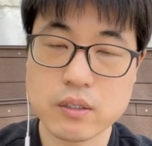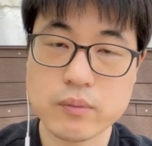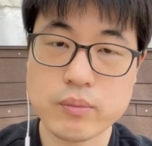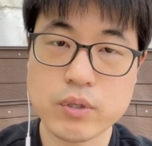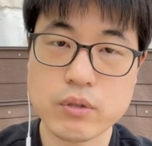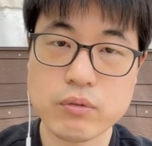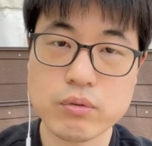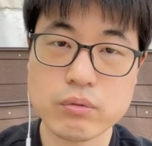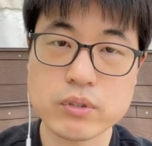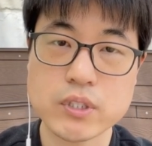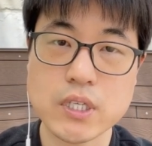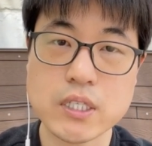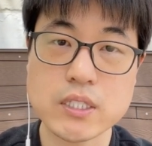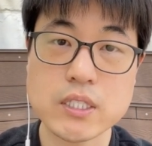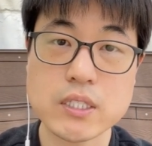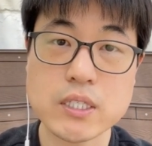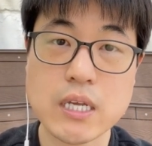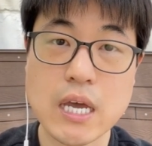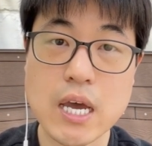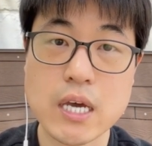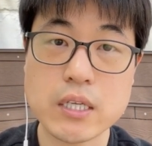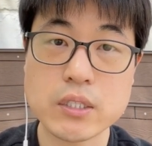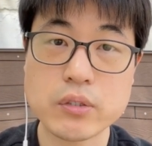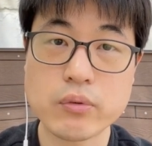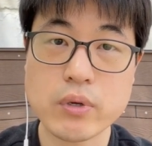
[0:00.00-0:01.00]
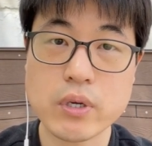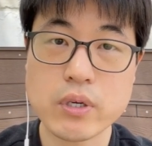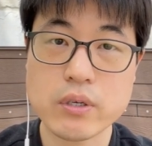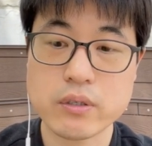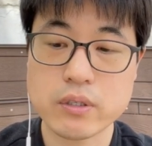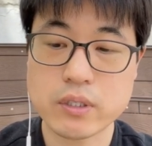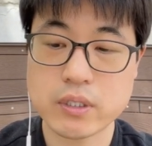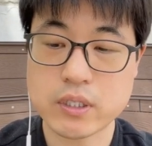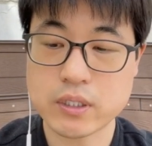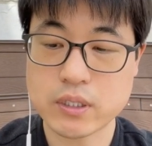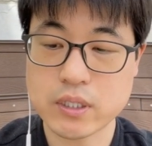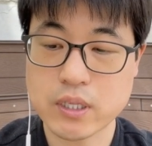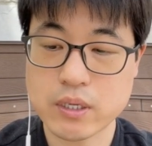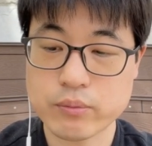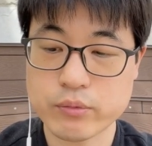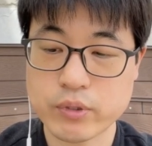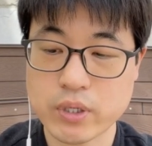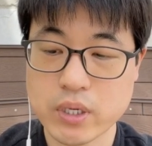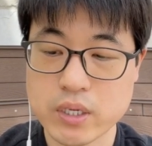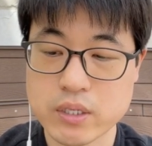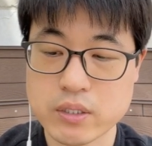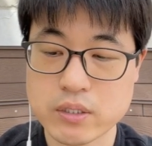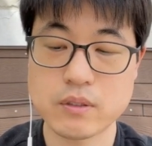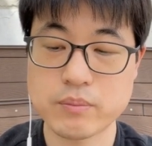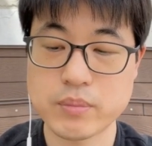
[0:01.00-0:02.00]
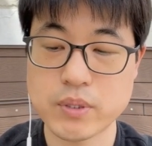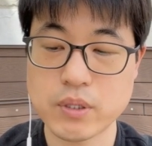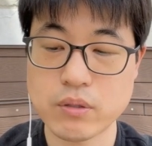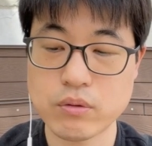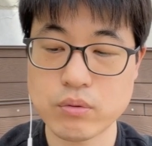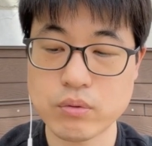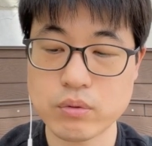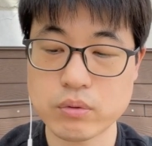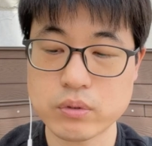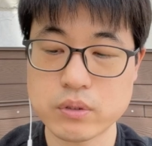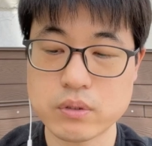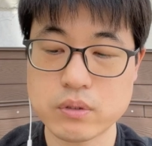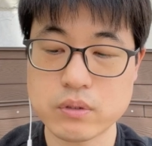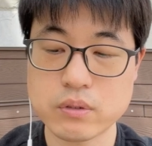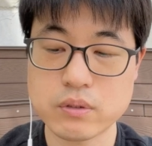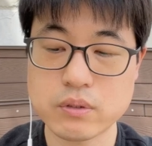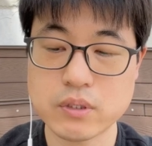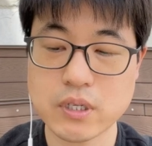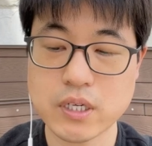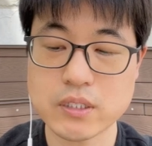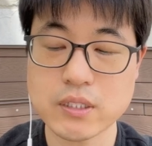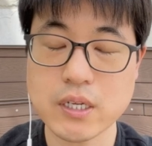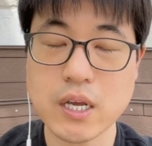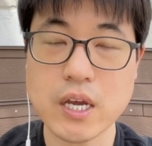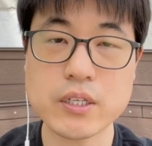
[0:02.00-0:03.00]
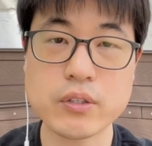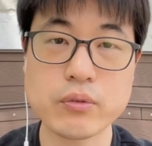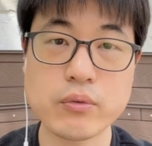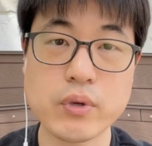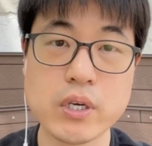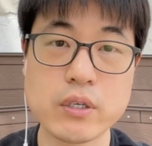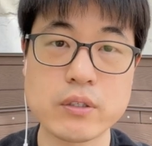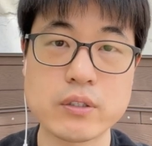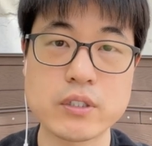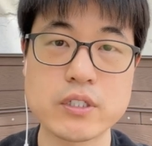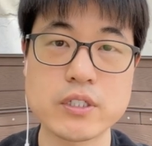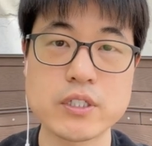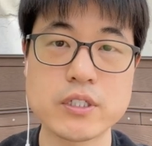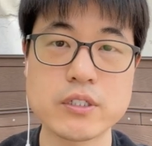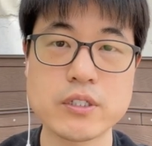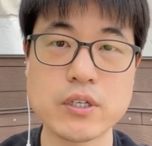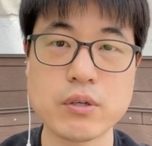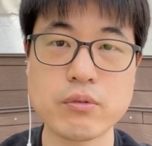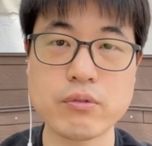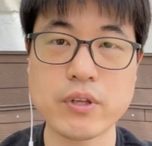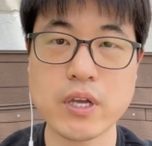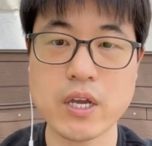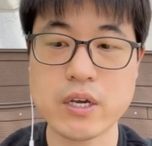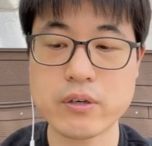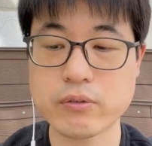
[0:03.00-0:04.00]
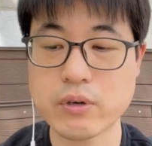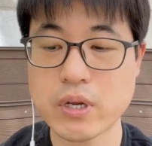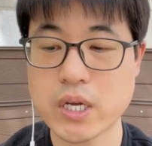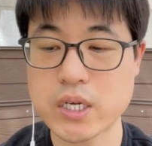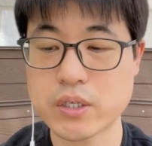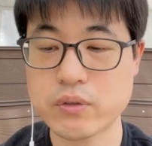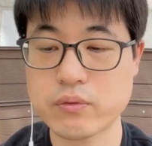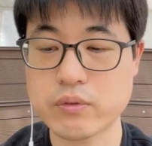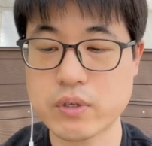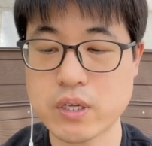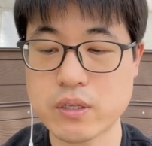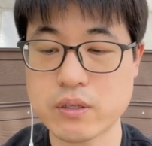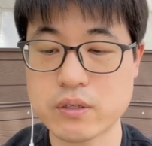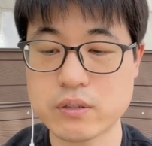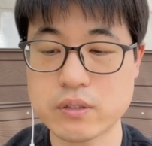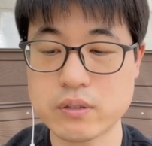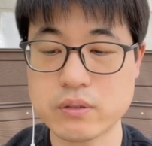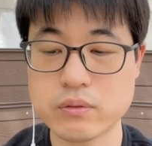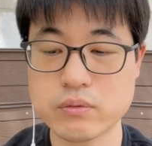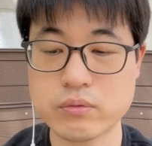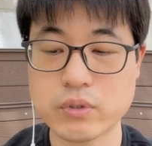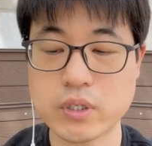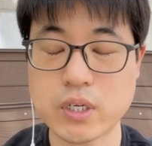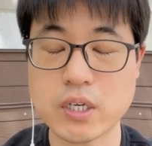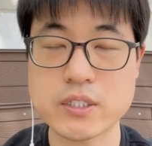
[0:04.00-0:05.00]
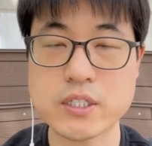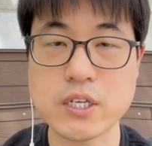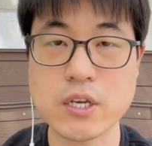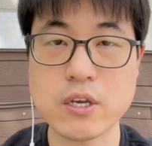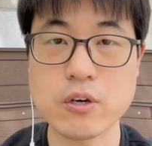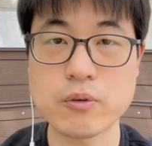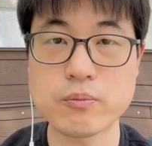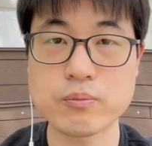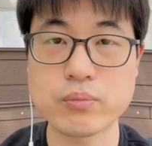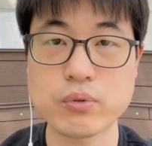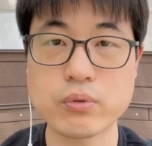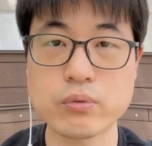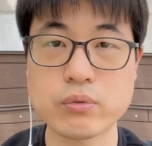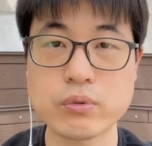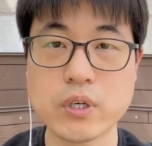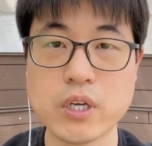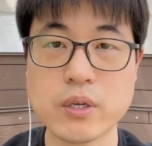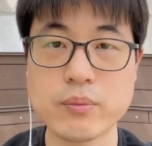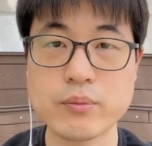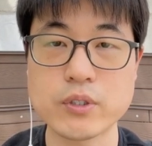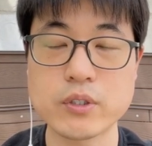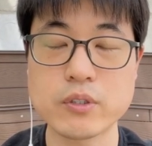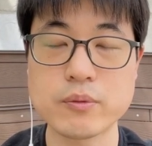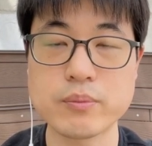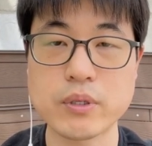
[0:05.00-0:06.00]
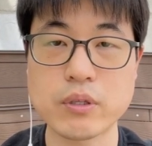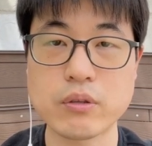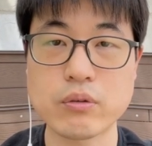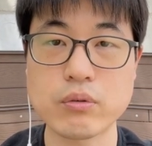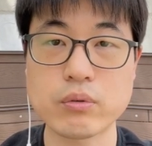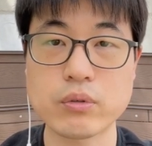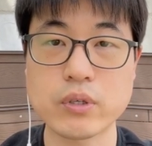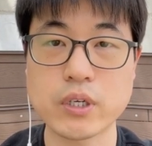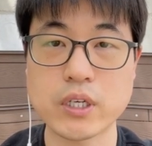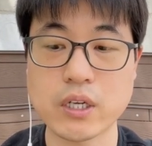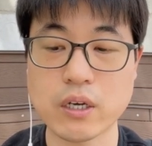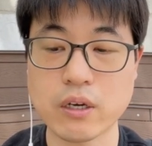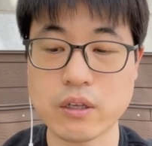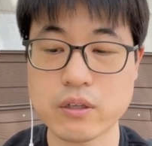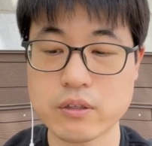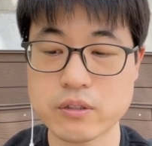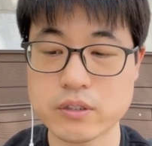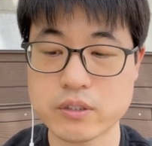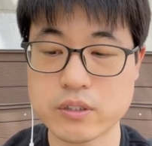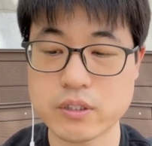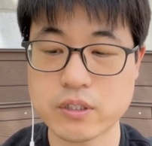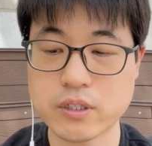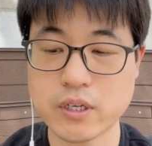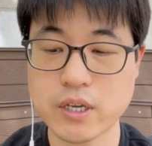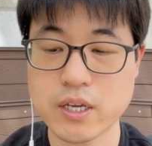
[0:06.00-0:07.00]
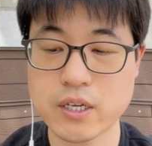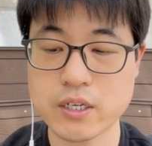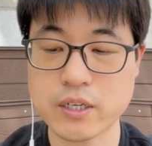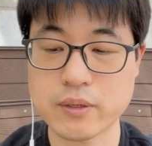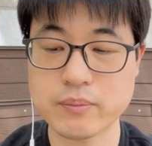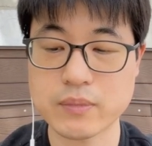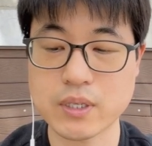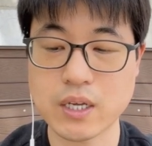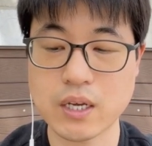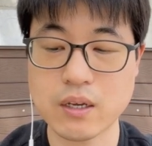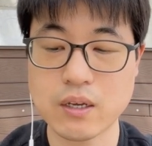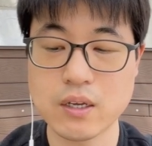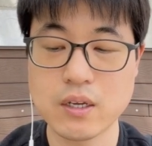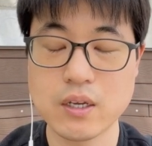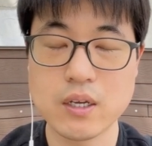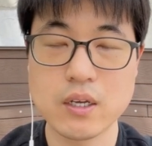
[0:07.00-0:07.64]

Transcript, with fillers: 빅소크 그 자체는 하드웨어이기 때문에 빅소크라는 하드웨어를 실제로 사용을 하기 위해서는 우리가 제어 프로그램을 빅소크에다가 설치를 해야 됩니다.